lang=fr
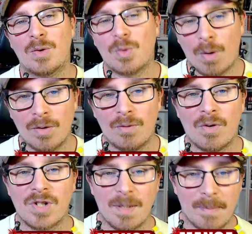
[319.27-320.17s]
le 3
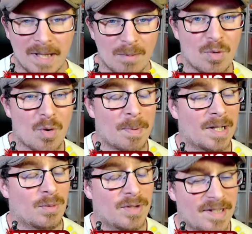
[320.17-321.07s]
novembre chez Manabook au
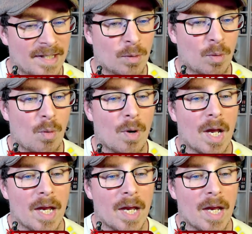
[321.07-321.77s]
prix de 17 euros.